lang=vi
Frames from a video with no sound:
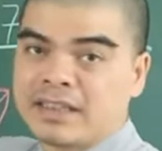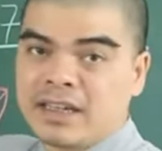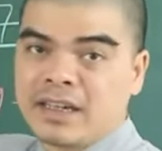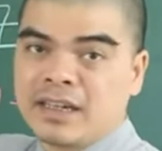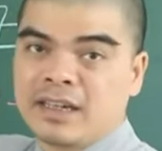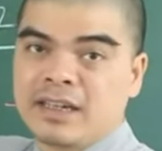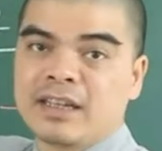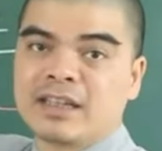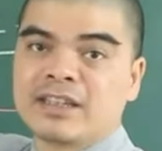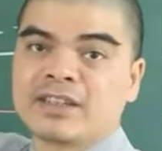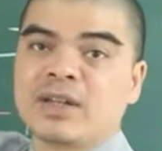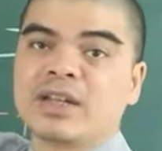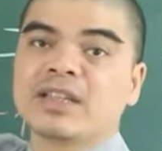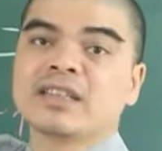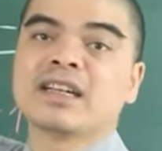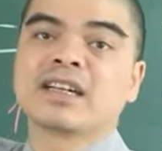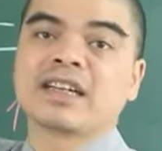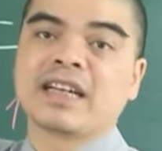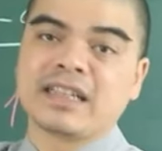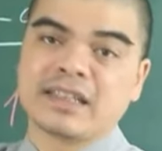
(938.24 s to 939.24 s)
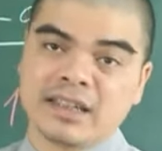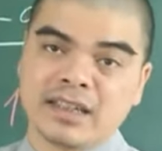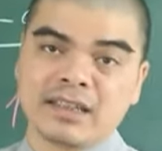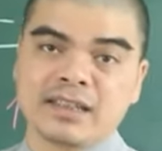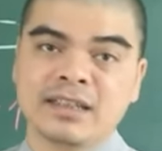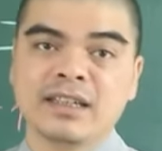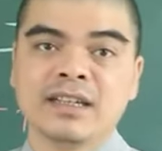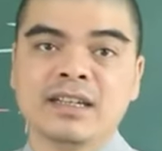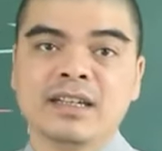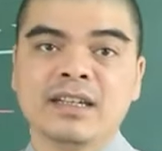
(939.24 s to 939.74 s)
giờ nó là giờ canh thân
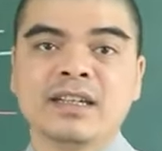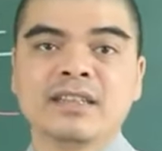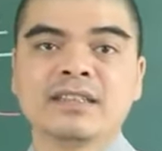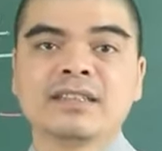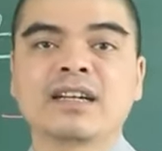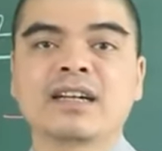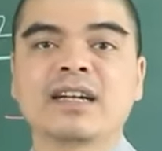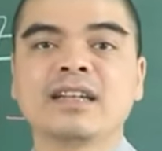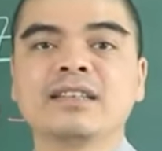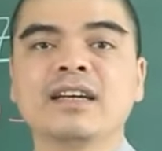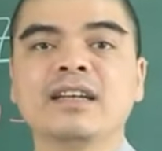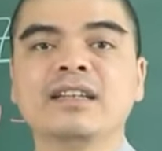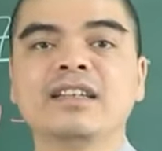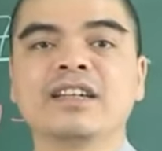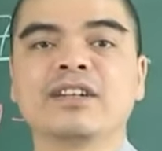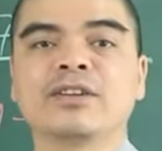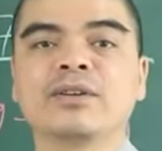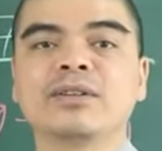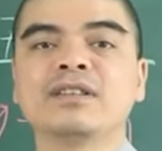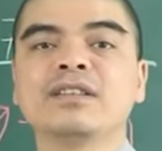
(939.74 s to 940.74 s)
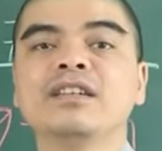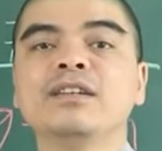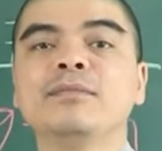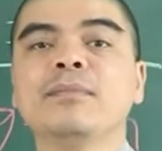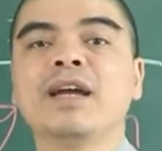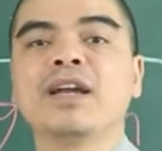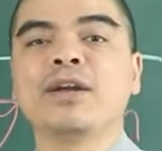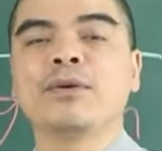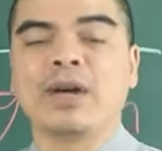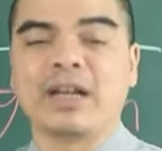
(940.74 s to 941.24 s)
giờ canh thân thì có tư
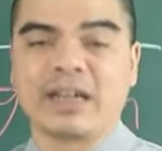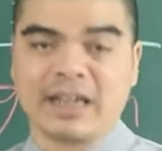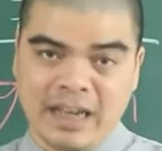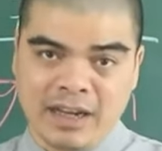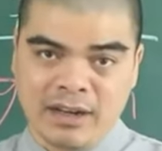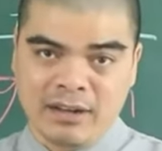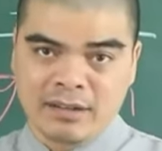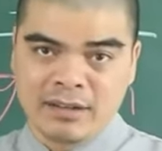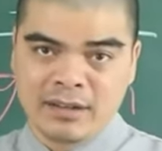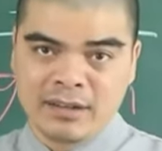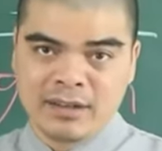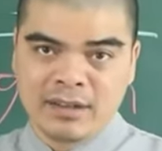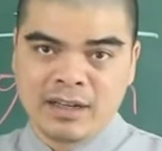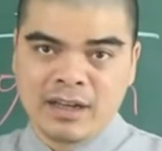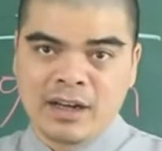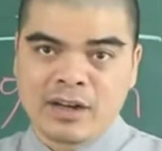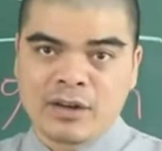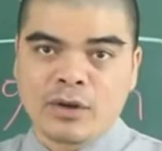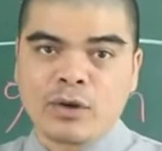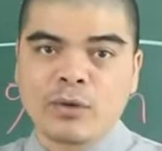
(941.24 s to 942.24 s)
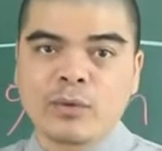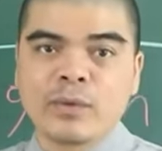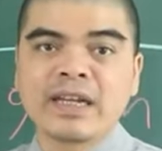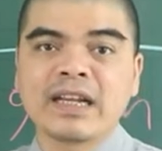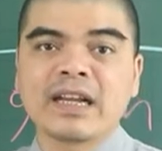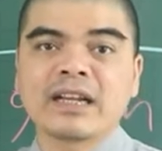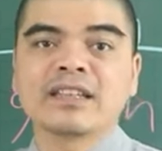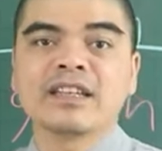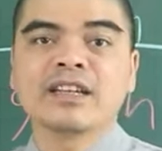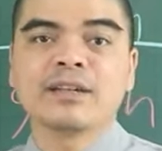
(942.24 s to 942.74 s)
mệnh hoàng đạo có quý
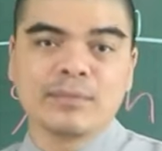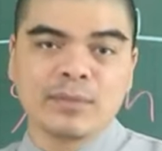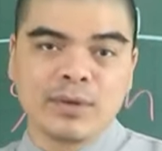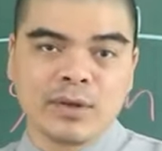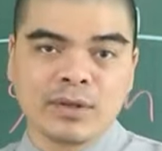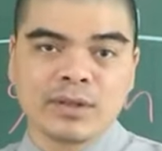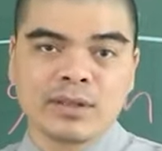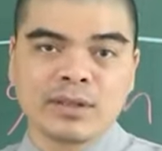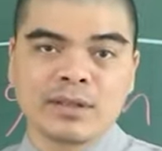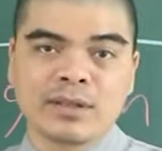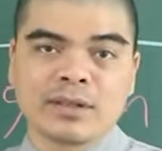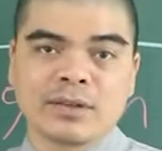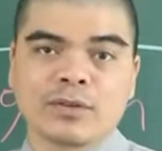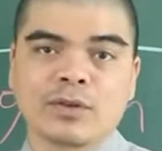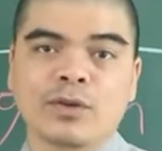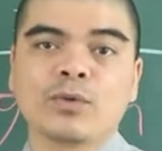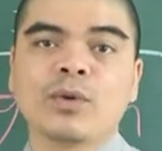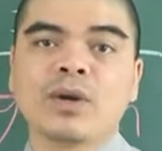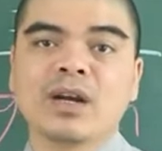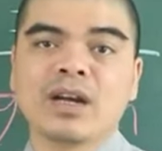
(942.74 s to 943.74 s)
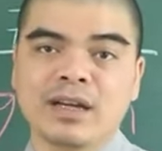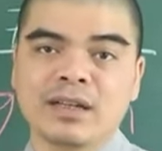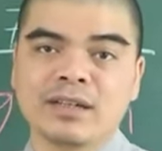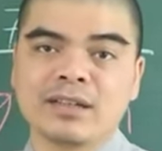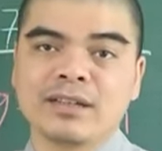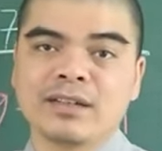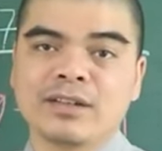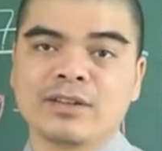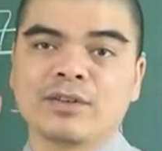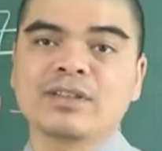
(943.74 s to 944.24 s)
đăng thiên môn có quốc
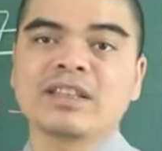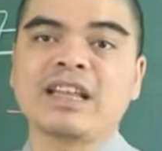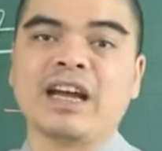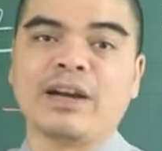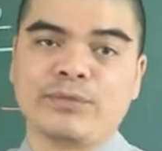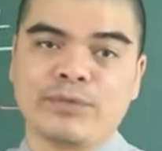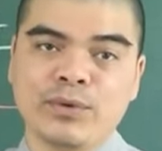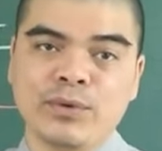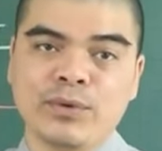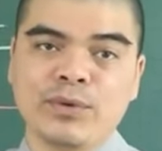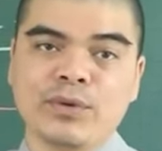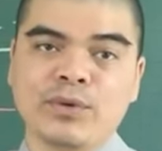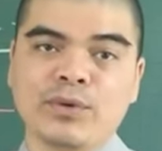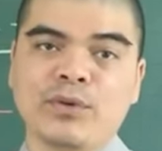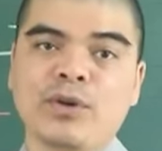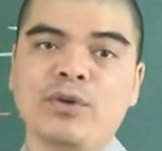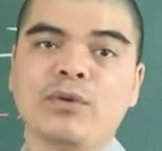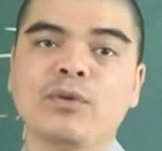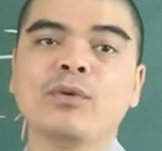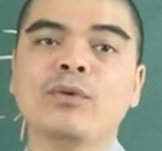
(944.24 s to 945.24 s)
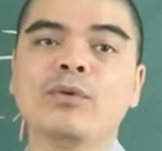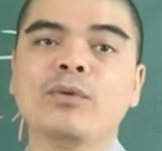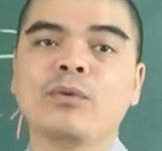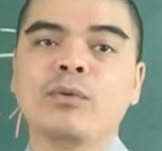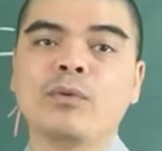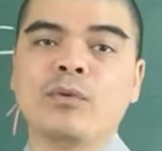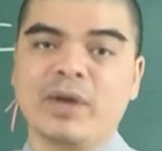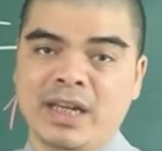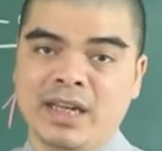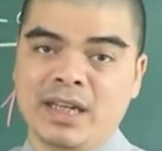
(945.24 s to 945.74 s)
ấn có tả phụ có ngũ
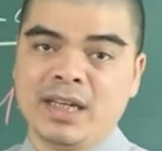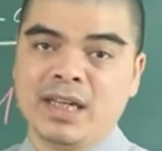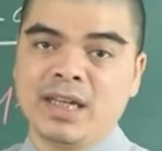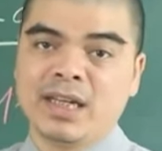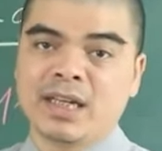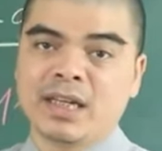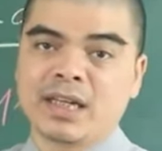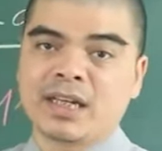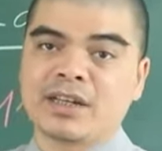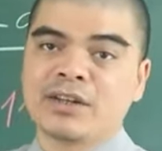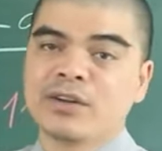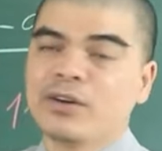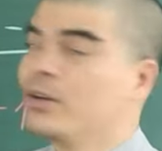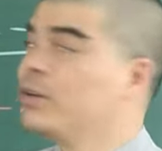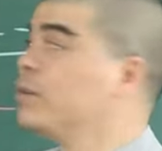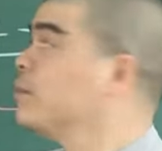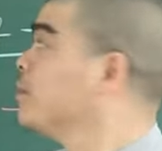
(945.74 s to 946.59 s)
quỷ cái đô